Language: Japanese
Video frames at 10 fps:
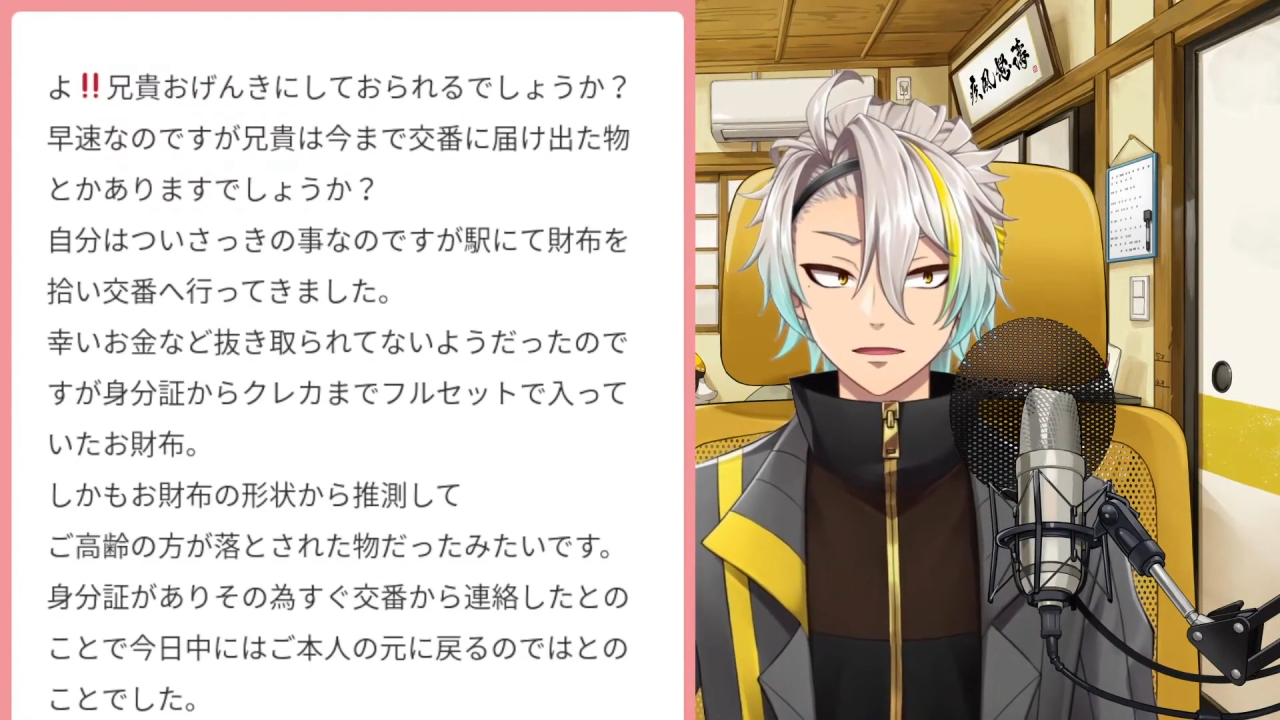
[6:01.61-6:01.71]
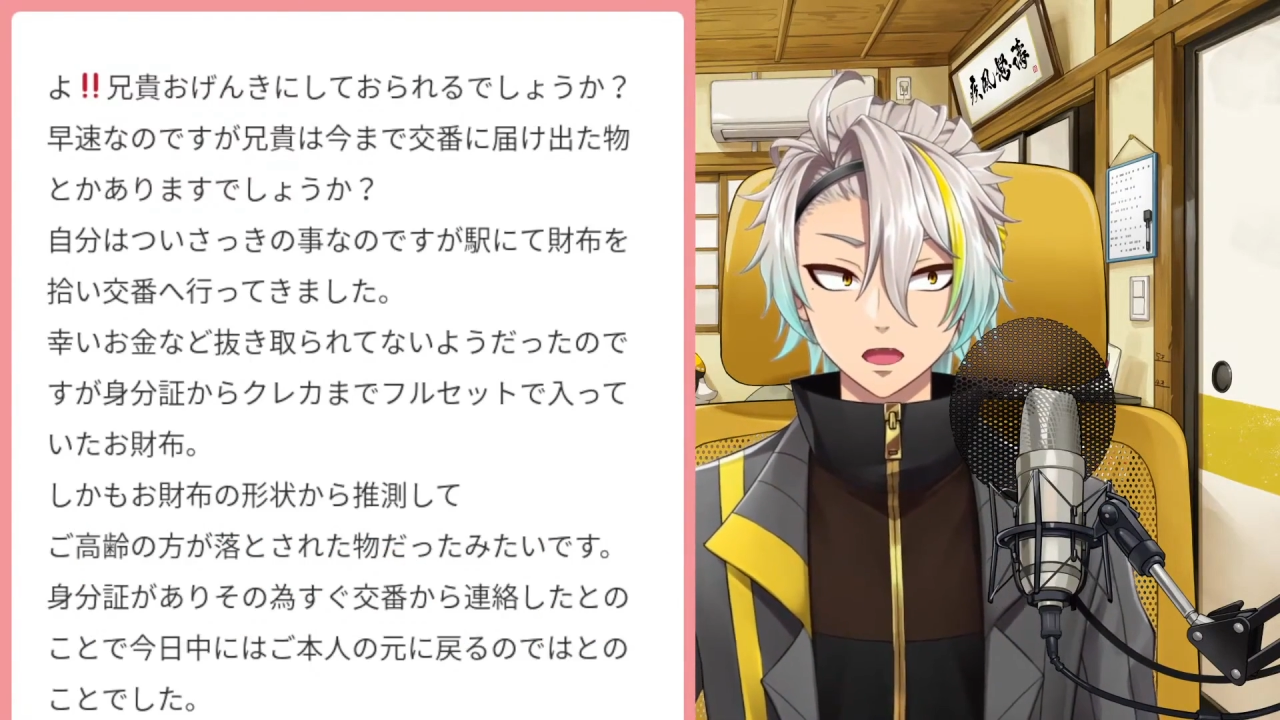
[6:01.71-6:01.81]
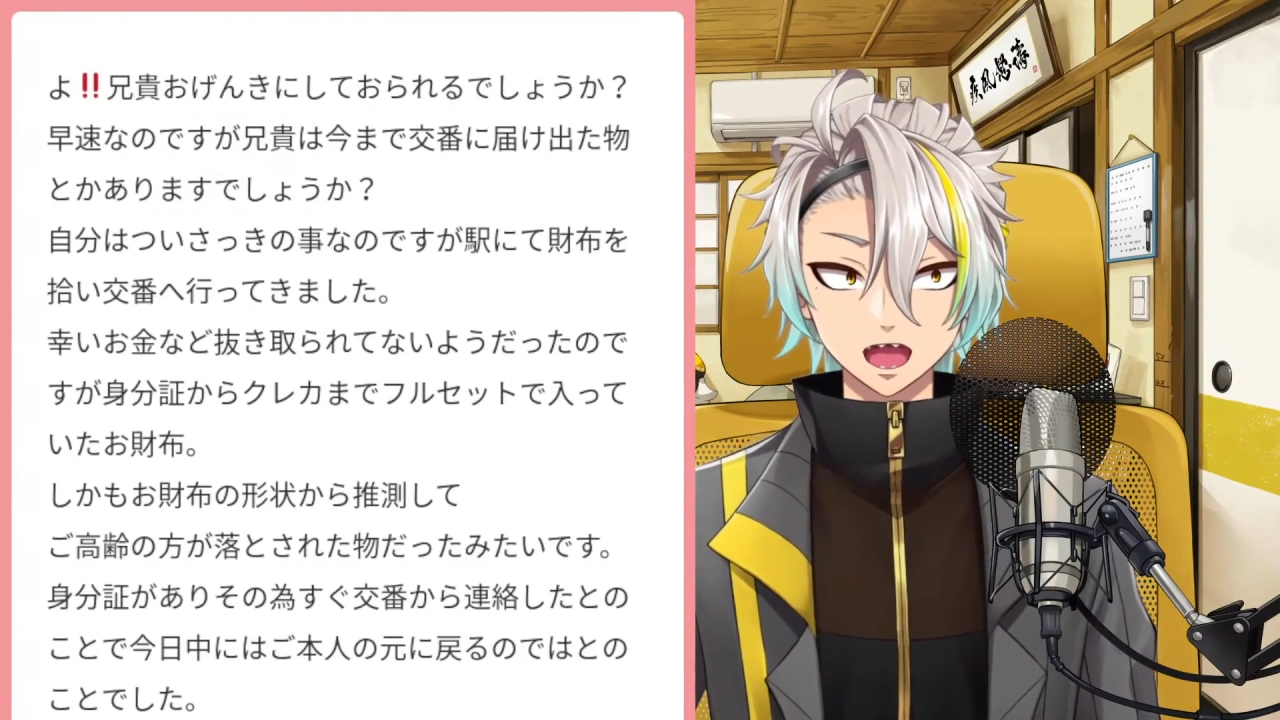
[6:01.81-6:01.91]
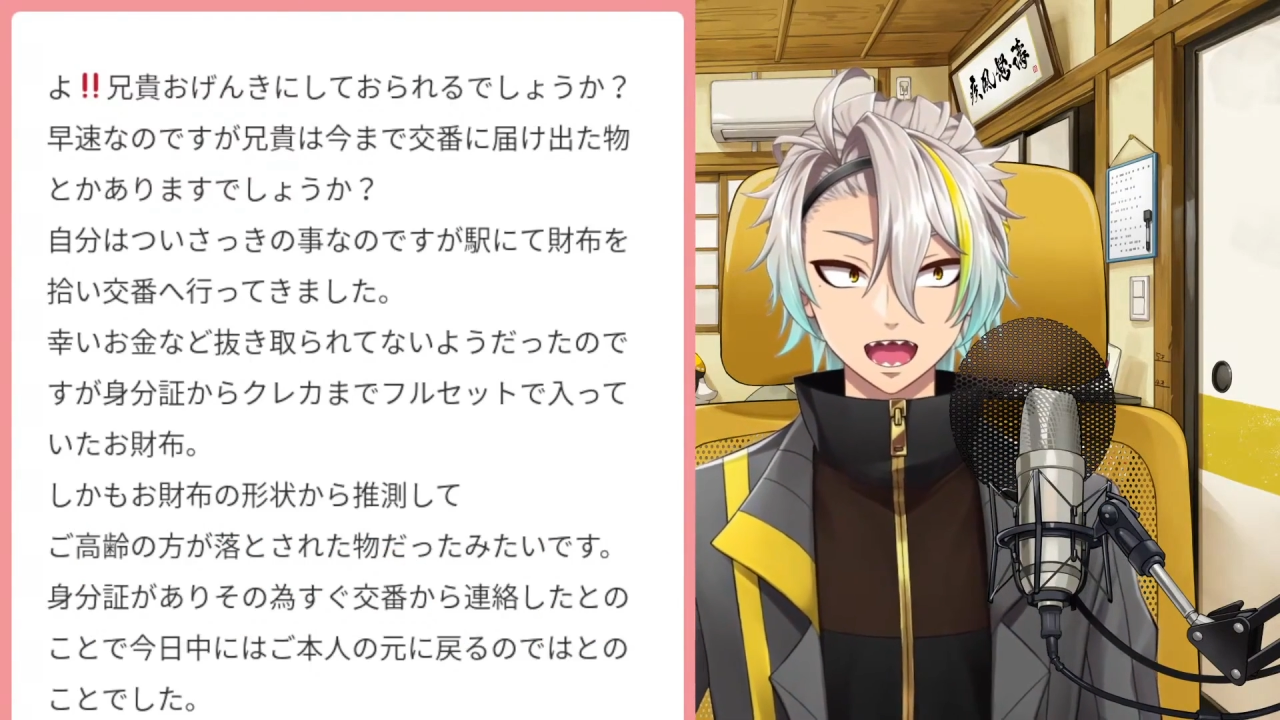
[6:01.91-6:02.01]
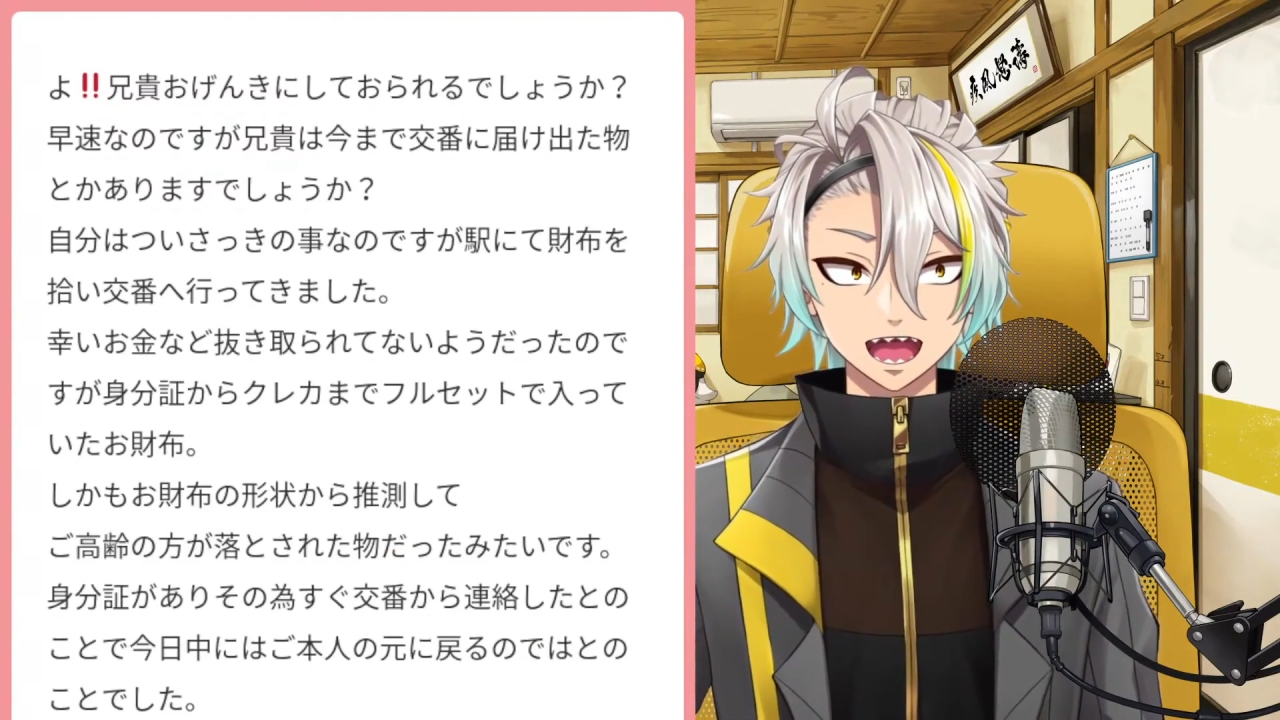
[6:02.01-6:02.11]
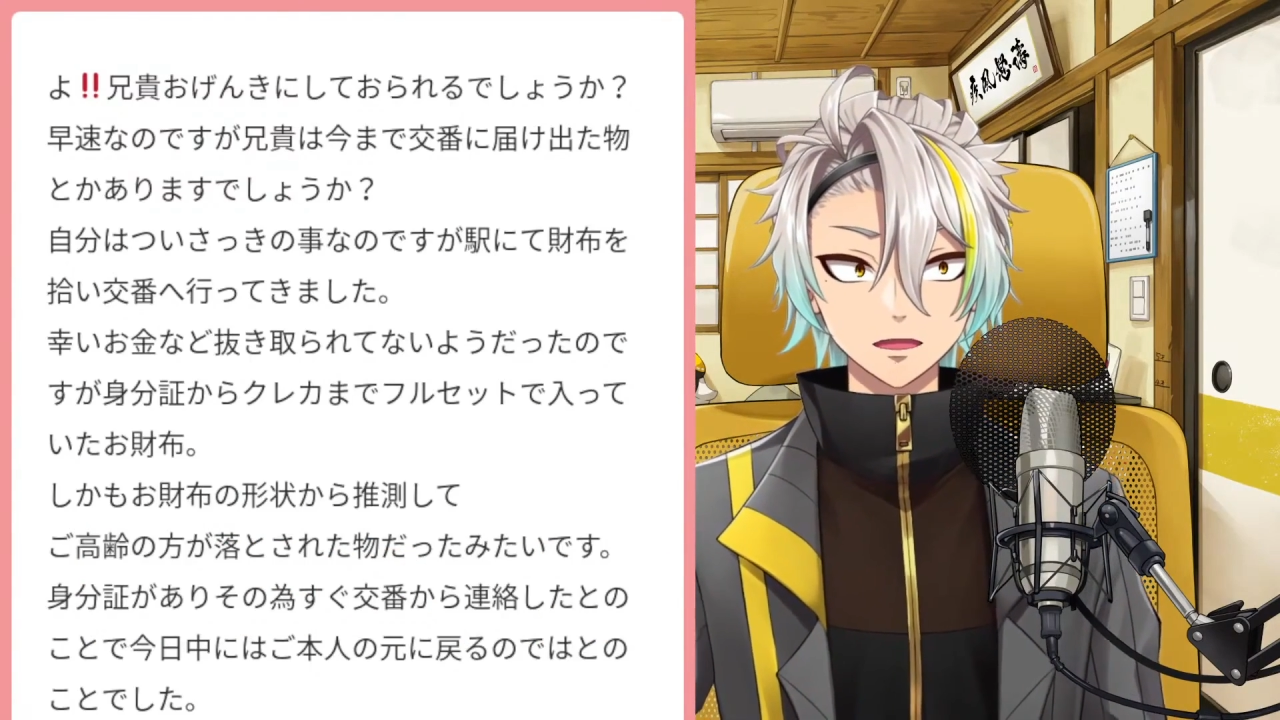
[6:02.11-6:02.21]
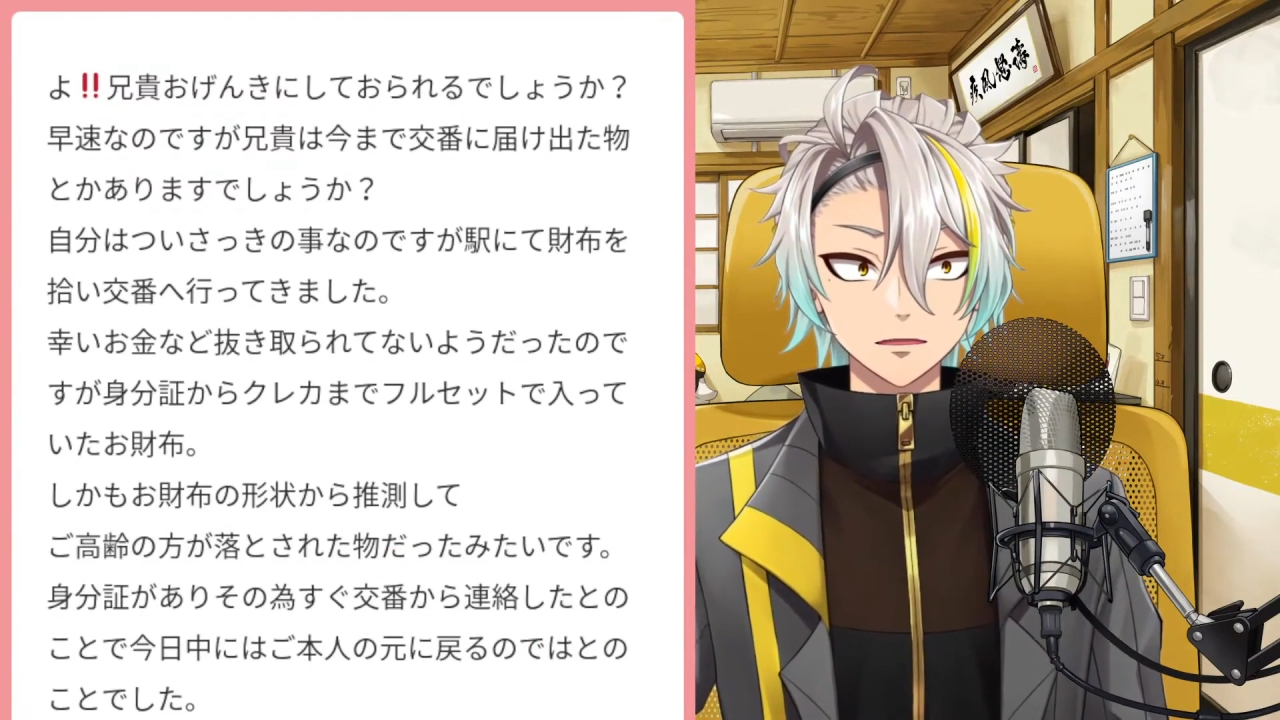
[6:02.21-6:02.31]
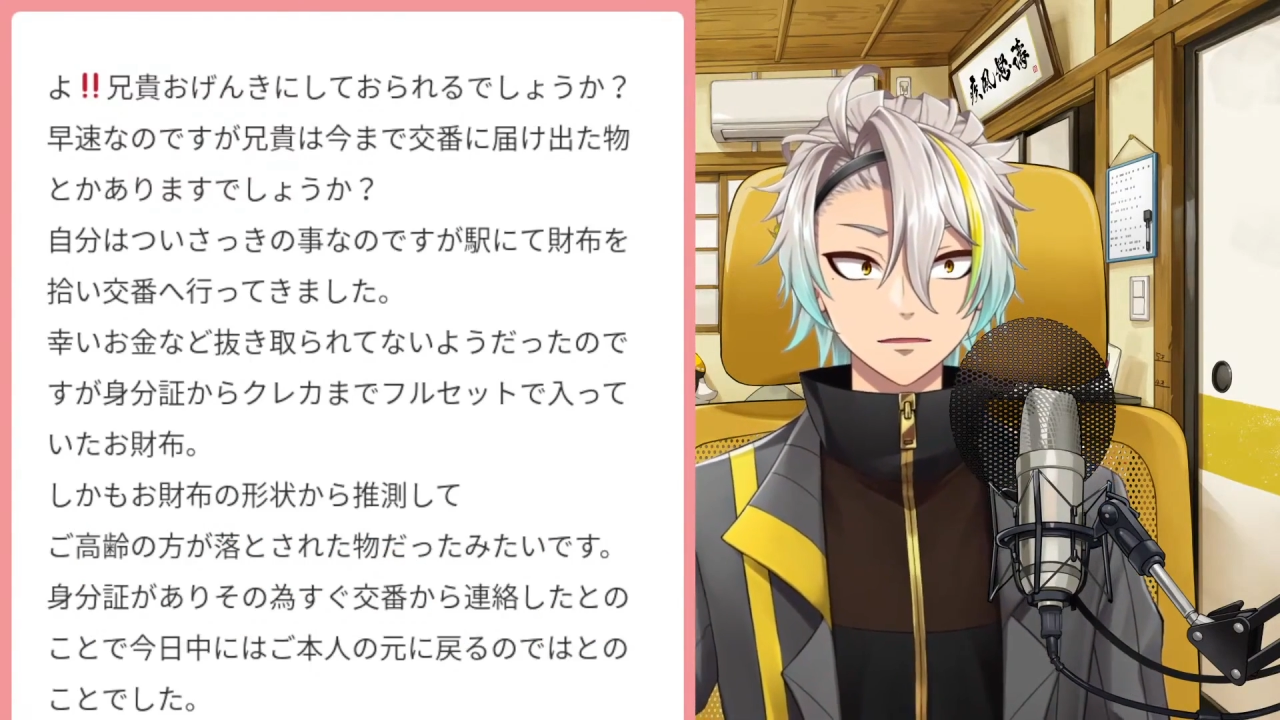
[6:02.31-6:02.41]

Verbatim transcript: 場のあれないの